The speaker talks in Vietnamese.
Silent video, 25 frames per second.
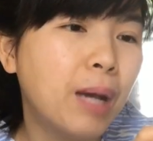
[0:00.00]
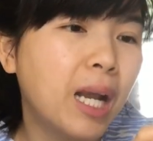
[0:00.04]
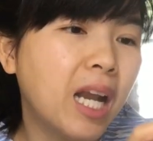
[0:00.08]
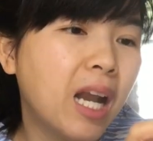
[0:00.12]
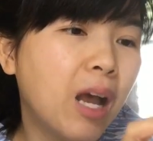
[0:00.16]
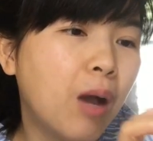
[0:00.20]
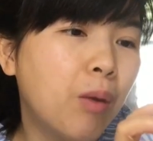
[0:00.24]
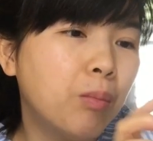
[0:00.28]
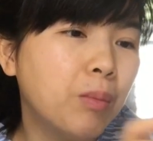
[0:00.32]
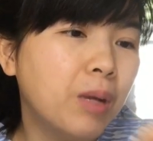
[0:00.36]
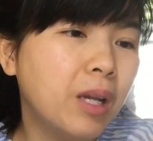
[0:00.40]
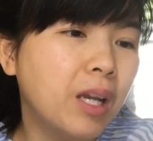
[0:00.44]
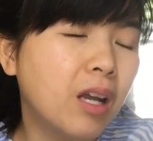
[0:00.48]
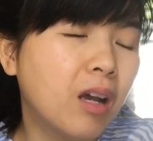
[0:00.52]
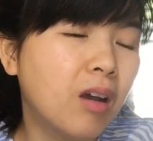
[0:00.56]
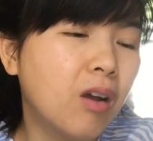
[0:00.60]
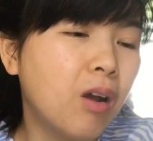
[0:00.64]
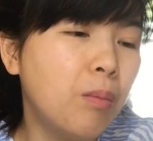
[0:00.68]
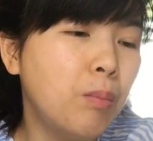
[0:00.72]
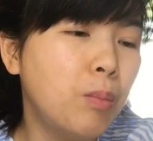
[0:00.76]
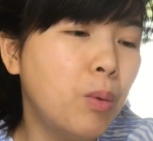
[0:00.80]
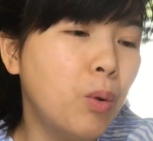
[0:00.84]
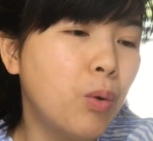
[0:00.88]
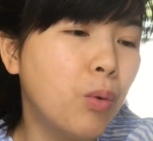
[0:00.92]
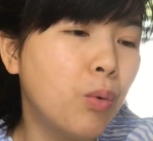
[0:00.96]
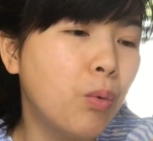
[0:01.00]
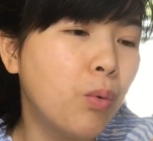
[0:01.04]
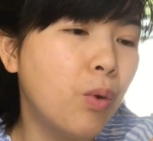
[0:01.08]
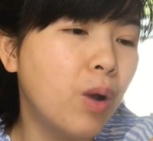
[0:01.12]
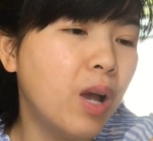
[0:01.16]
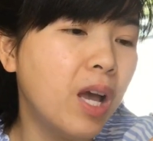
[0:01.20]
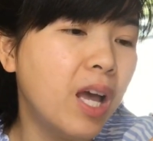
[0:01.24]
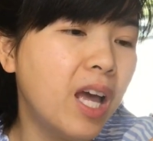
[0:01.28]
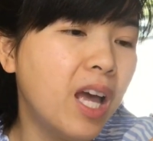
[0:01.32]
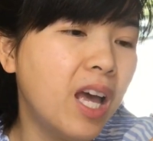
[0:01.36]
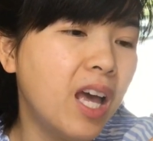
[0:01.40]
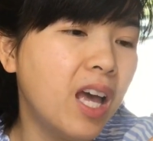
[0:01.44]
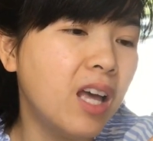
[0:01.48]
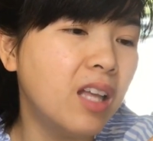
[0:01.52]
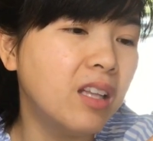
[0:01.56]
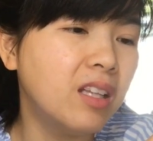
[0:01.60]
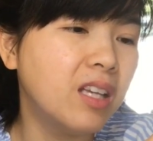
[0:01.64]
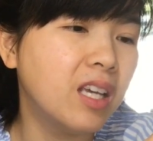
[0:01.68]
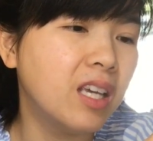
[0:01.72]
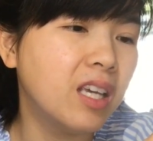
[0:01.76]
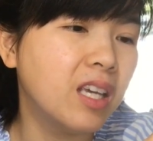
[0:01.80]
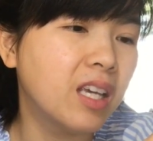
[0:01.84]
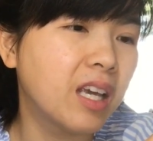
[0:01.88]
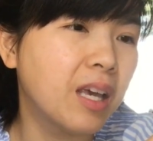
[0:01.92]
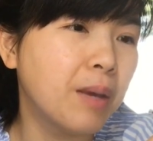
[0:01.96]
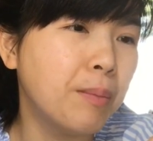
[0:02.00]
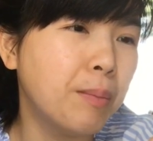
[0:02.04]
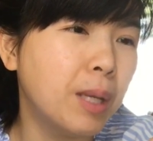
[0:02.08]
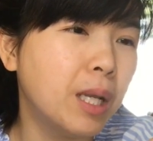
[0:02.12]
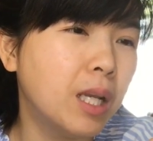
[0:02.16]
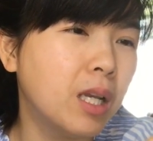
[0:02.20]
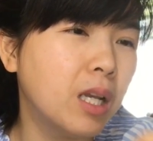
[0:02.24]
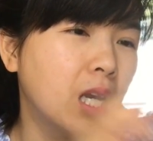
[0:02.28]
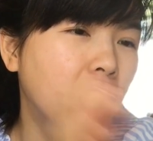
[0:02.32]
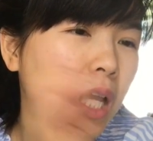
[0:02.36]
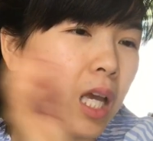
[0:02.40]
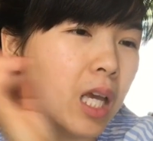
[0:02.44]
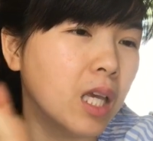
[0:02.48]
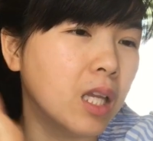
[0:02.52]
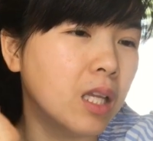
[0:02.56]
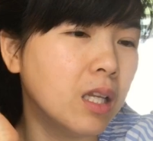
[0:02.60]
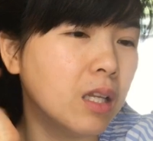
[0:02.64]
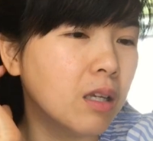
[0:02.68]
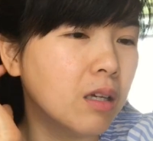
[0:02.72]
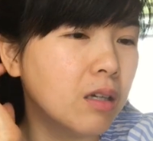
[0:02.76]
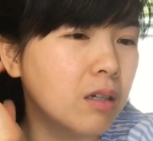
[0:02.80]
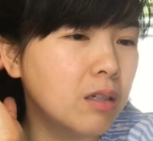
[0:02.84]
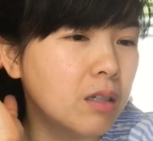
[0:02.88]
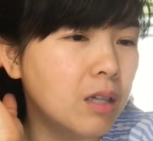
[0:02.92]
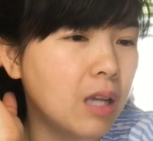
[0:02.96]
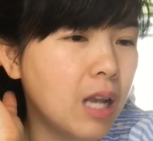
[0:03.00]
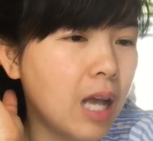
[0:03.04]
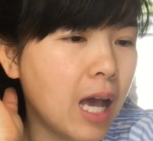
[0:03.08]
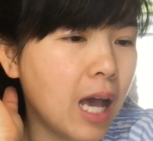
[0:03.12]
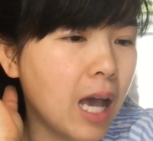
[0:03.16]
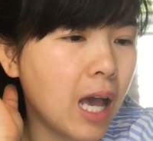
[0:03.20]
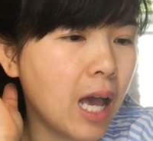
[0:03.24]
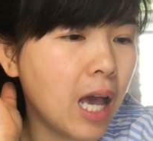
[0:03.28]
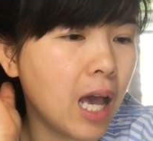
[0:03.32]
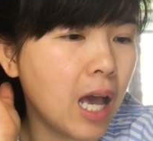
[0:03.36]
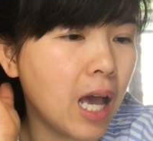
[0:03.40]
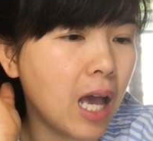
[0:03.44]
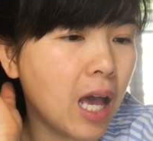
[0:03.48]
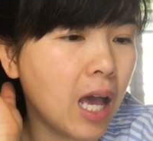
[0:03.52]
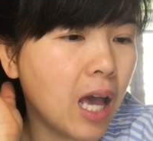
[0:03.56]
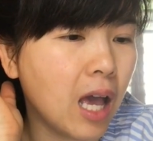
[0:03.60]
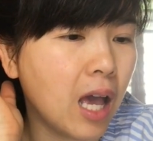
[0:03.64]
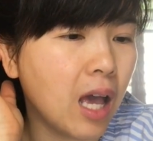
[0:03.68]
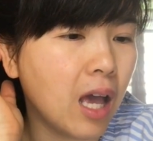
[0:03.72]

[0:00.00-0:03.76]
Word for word: bánh ống thì nó có mùi quế thì cái bịch này hình như là